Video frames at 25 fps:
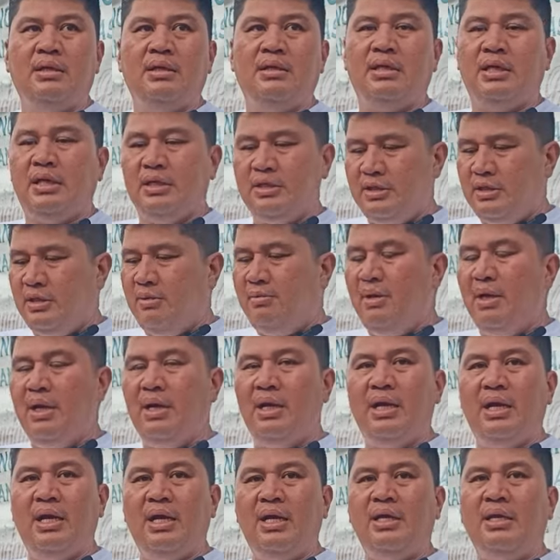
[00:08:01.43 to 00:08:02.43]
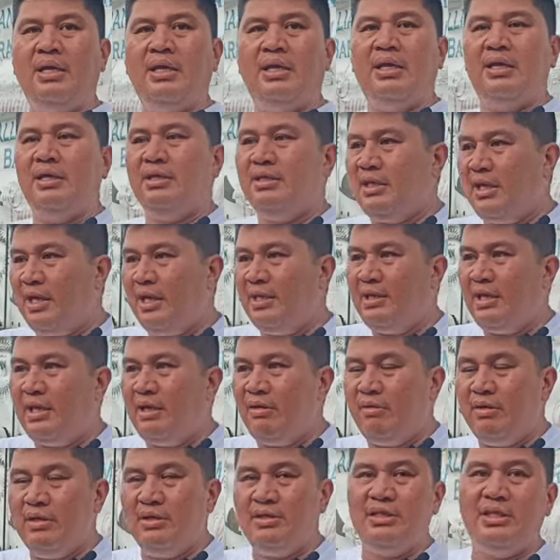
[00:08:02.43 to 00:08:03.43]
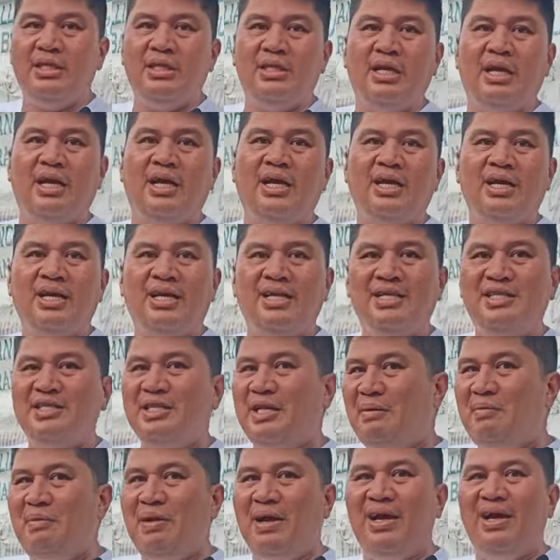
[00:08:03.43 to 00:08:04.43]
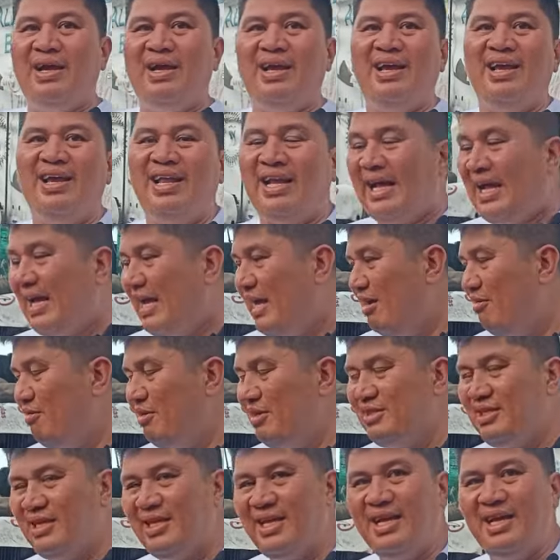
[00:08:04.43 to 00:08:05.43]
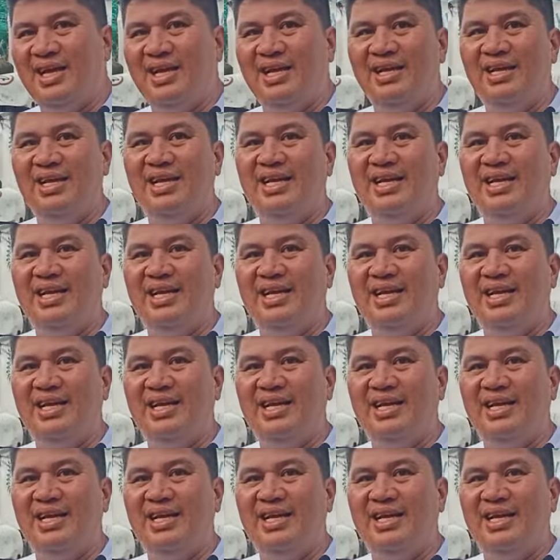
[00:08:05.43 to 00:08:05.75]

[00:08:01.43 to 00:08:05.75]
hindi kasi siya makakain eh. Silang dalawa ni Siga, hindi sila makakain, nag-aaway sila.